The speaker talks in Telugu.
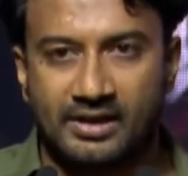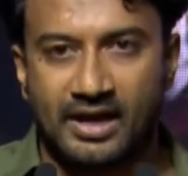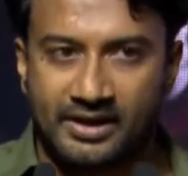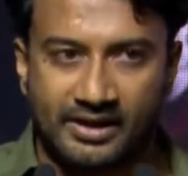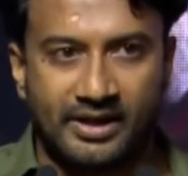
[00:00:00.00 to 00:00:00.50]

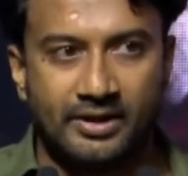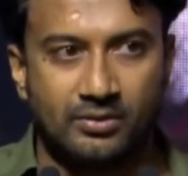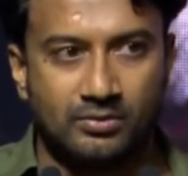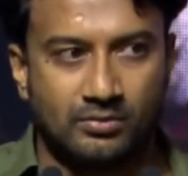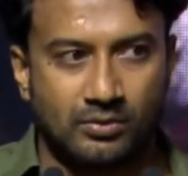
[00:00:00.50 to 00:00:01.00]
అయితే ఆయన
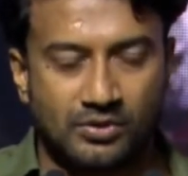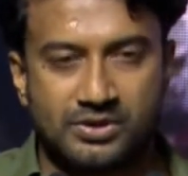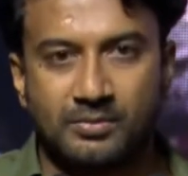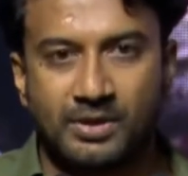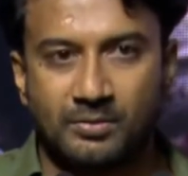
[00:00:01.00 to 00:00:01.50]
ఎక్కాడు
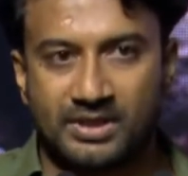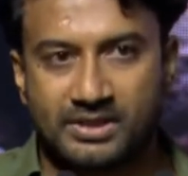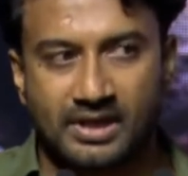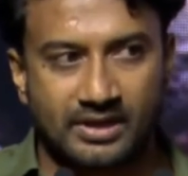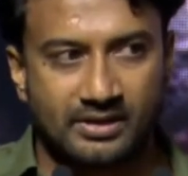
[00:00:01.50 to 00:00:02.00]
కొంచెం మళ్ళీ
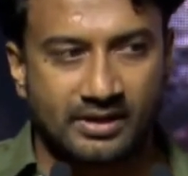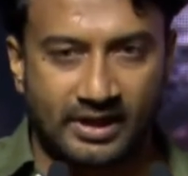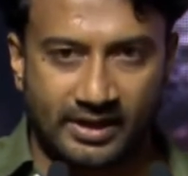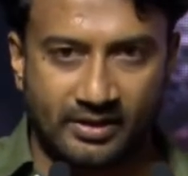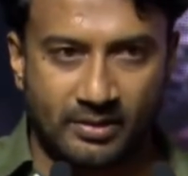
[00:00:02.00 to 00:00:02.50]
బస్ స్టార్ట్ అయిన
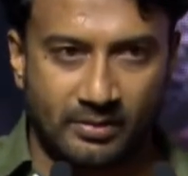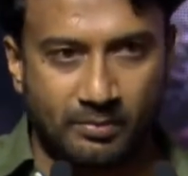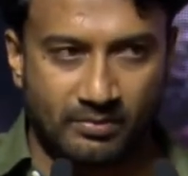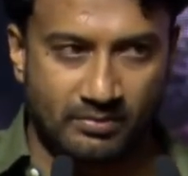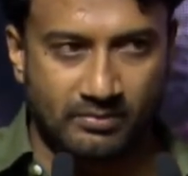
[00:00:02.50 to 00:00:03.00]
తర్వాత ఆయన
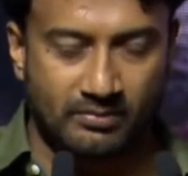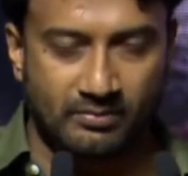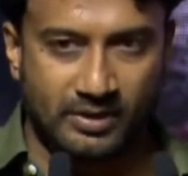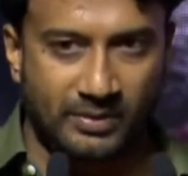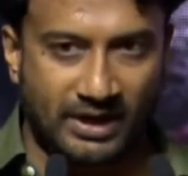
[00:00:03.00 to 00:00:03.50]
మేము
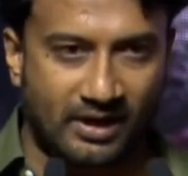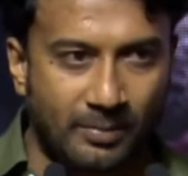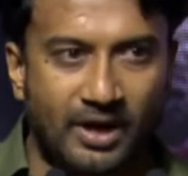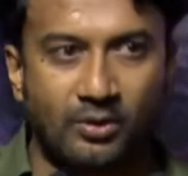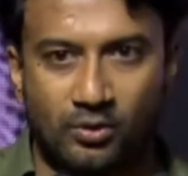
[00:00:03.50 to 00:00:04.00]
మేము
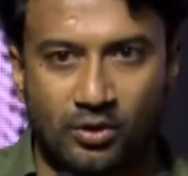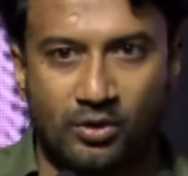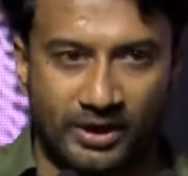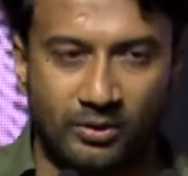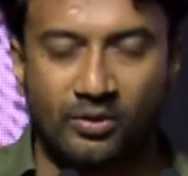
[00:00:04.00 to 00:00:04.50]
ఎలాగా
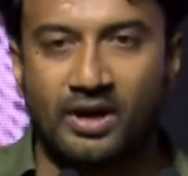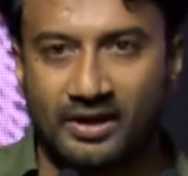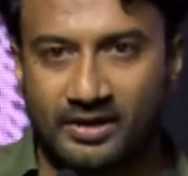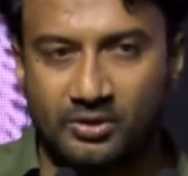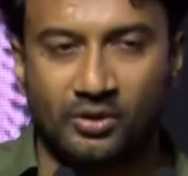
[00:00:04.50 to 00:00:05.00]
పాడుకుంటున్నాం ఆయన
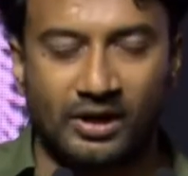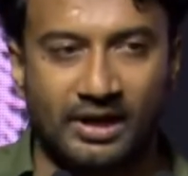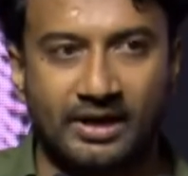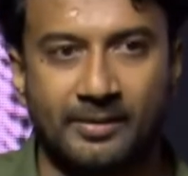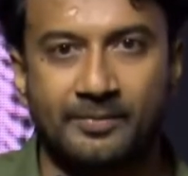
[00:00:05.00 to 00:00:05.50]
ఉన్నాడు
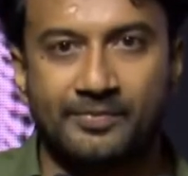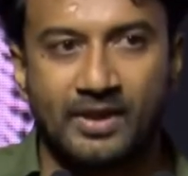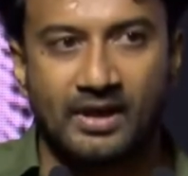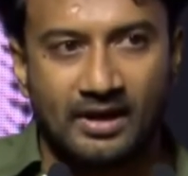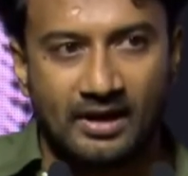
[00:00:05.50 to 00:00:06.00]
ఎందుకులే అని
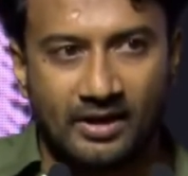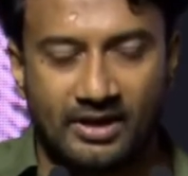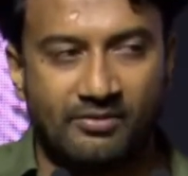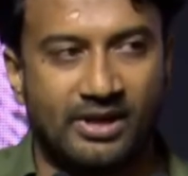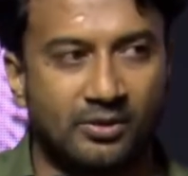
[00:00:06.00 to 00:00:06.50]

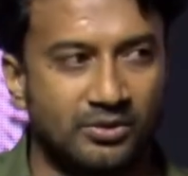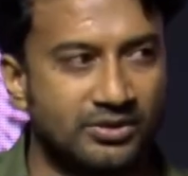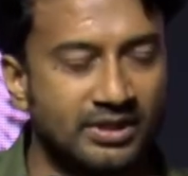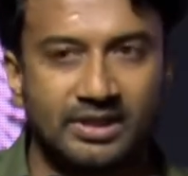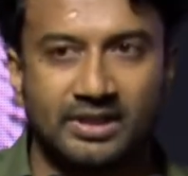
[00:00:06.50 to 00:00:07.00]
ఆయన వెనక్కి
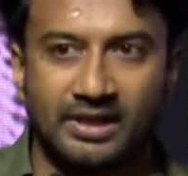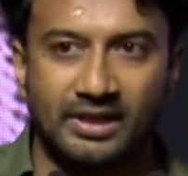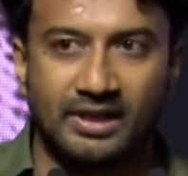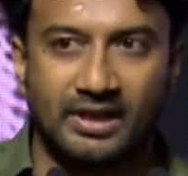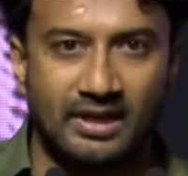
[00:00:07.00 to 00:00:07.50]
వచ్చి
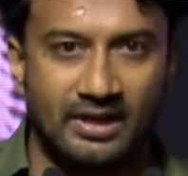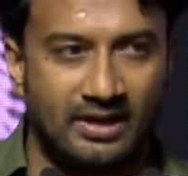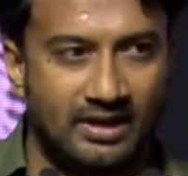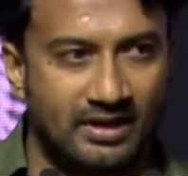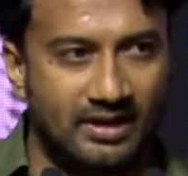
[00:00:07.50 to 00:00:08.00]

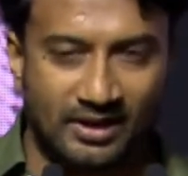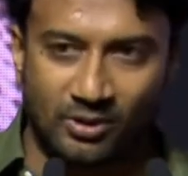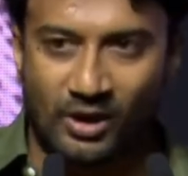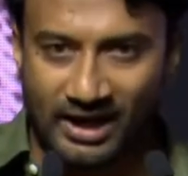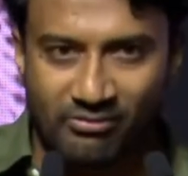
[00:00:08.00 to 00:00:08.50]

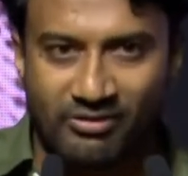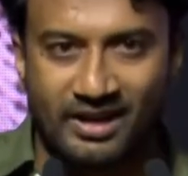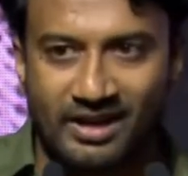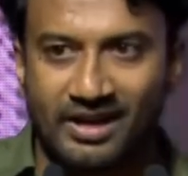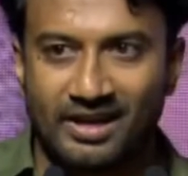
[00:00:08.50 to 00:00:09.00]
నేను అనయ్య
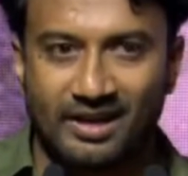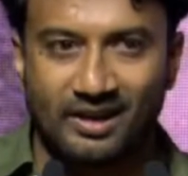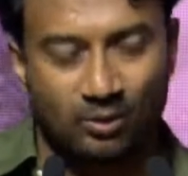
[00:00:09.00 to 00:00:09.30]
ఫ్యాన్నే